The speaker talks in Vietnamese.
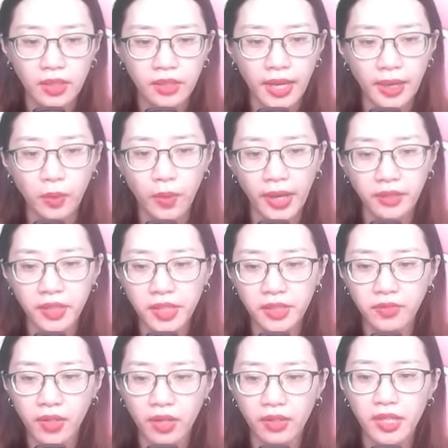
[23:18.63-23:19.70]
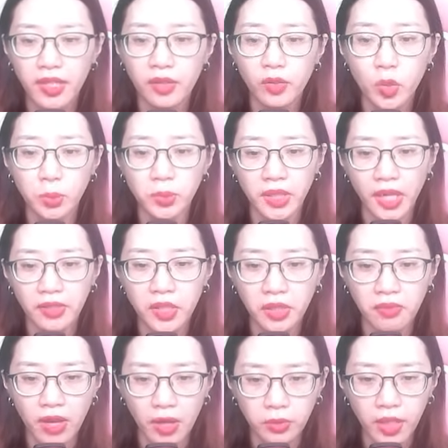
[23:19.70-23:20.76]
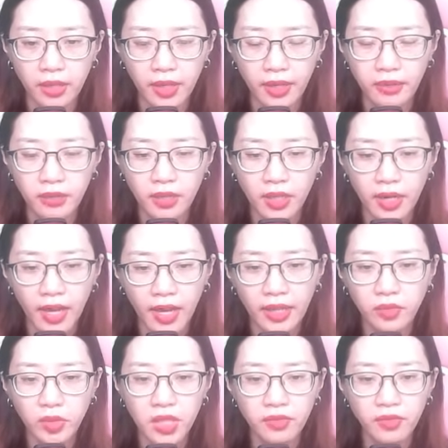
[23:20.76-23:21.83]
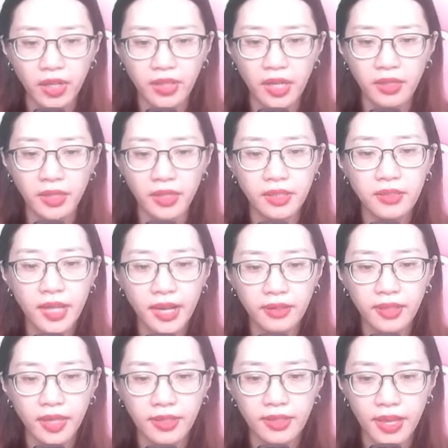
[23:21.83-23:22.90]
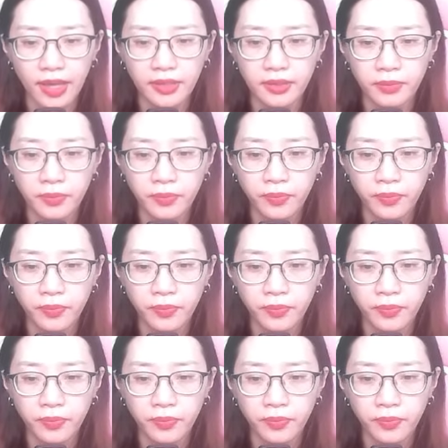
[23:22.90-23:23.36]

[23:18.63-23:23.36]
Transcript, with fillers: cả khoảng khí vận kia cũng sẽ rơi vào tay hắn, hà tất phải để ý ngắn hay dài.